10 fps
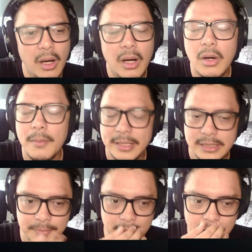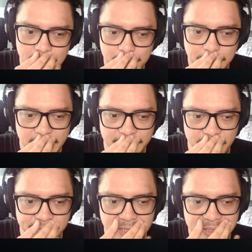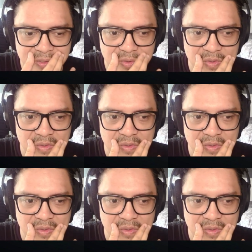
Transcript: oh manis pak pakai reverbnya lagi